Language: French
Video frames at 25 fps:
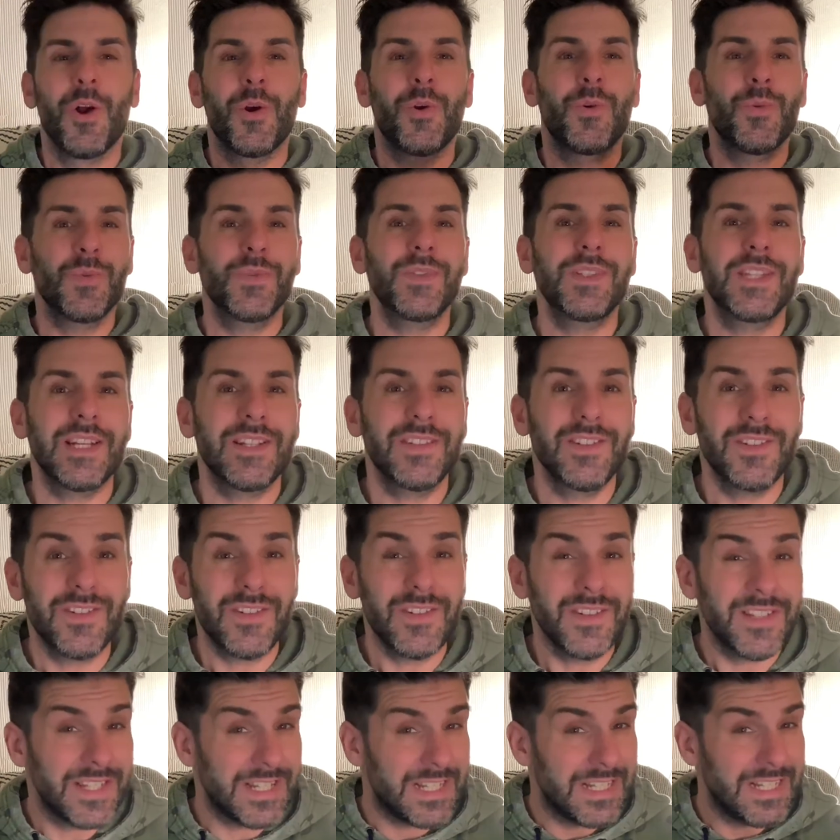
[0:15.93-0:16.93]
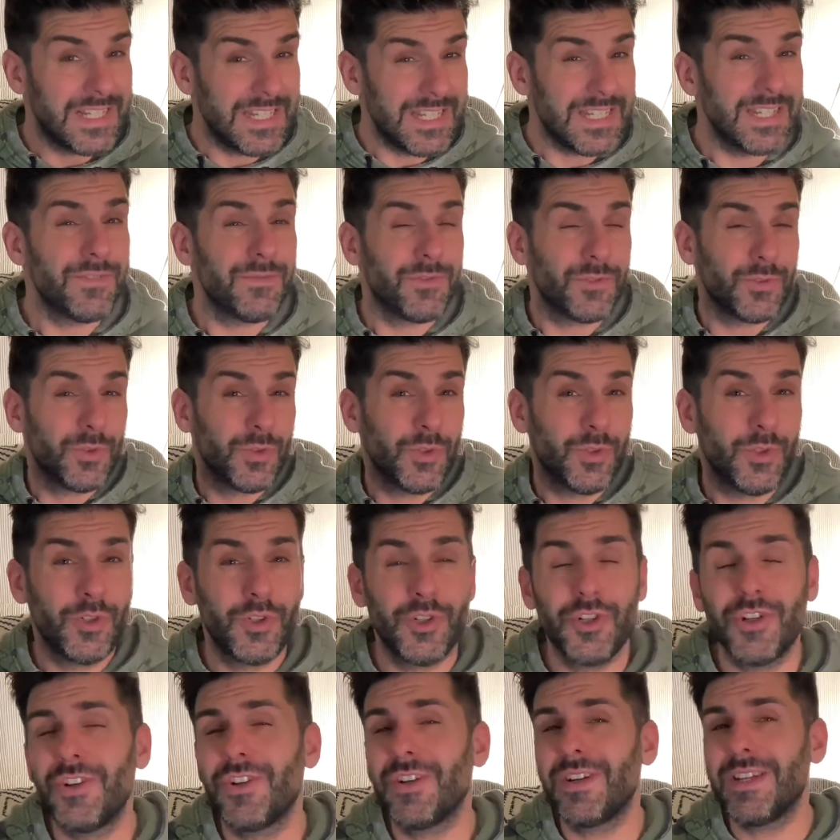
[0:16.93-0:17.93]
concernant les livres de
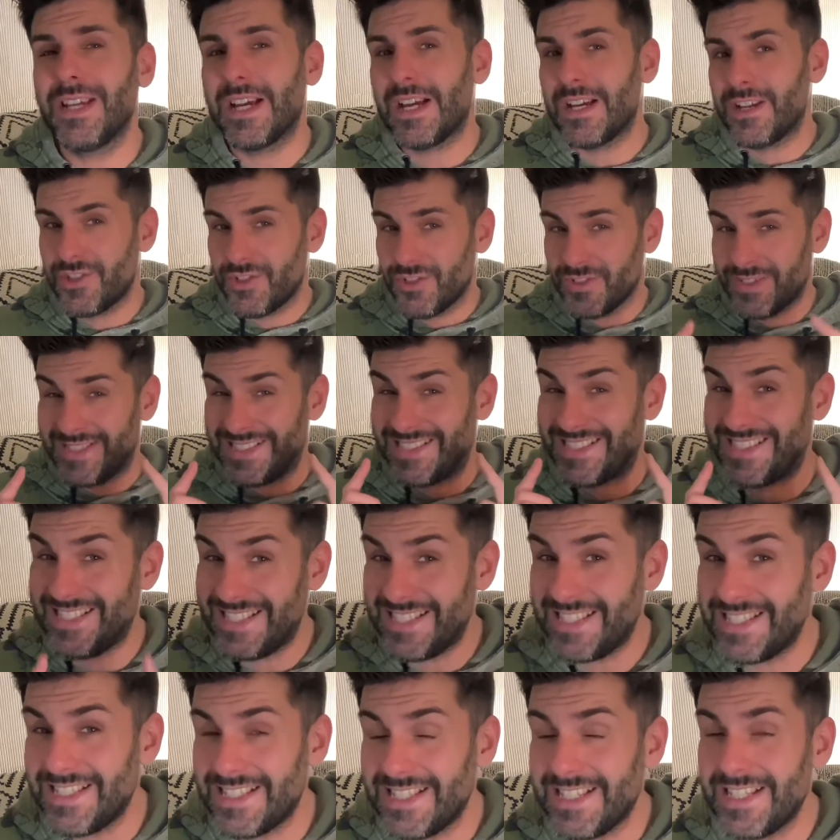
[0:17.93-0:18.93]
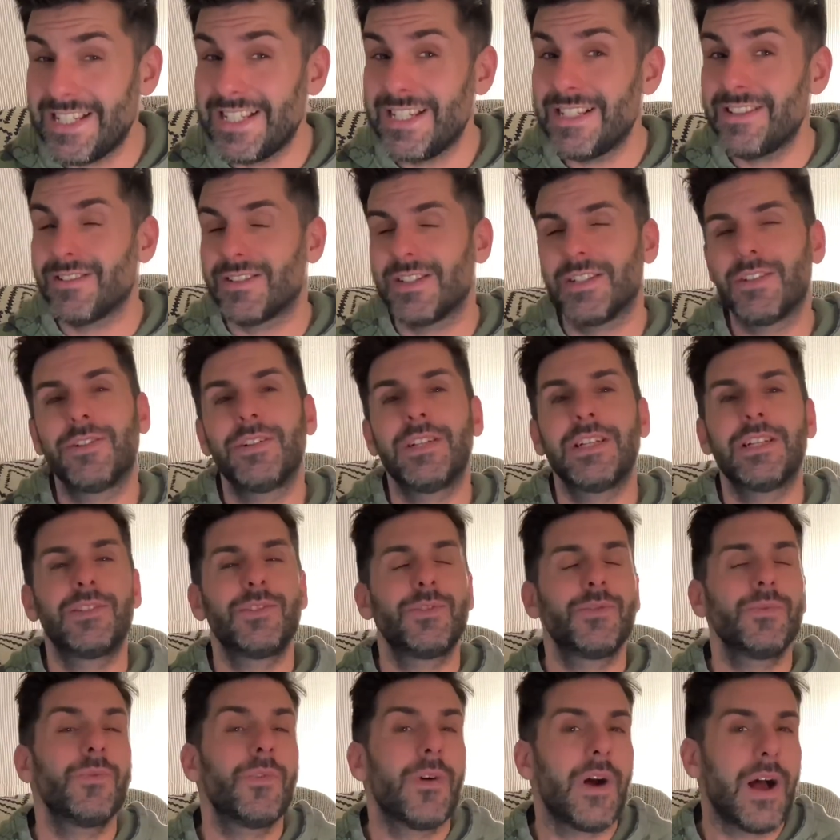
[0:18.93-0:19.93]
coloriage Disney dans la
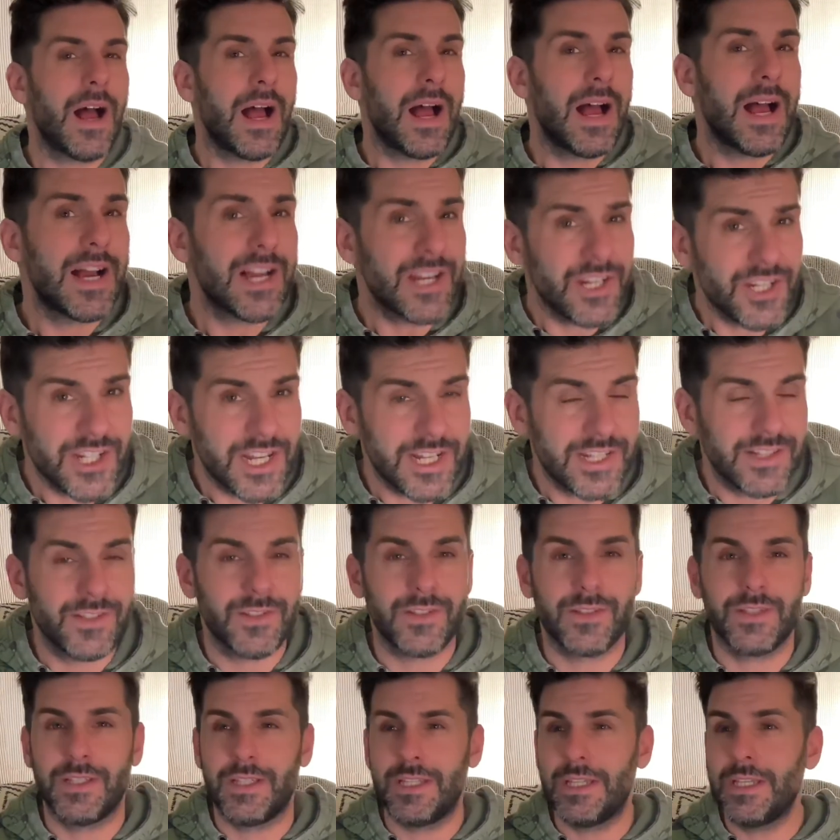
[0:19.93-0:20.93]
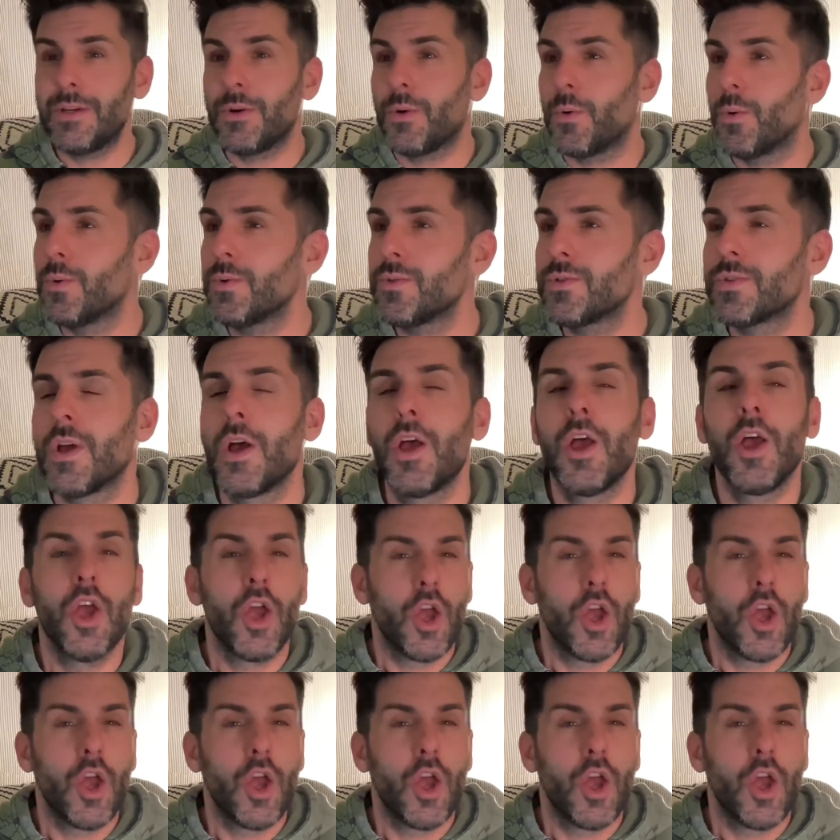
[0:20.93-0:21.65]
collection Hachette Heroes.